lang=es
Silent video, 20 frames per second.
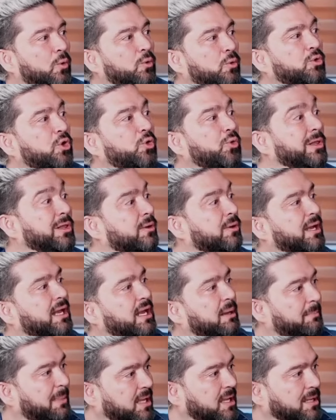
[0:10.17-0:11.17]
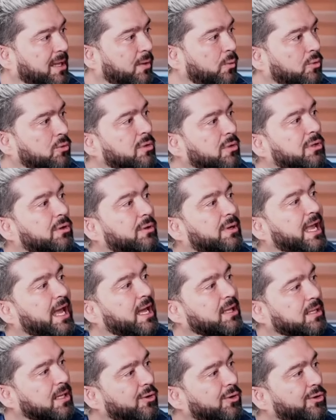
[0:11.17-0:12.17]
Uno no es lo que le pasa, uno es lo
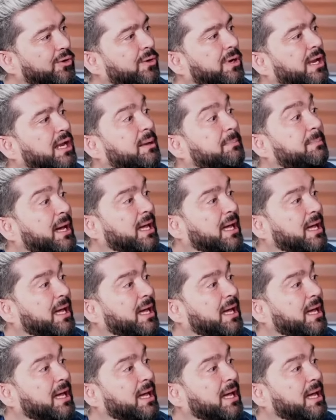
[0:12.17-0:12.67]
que hace con lo que le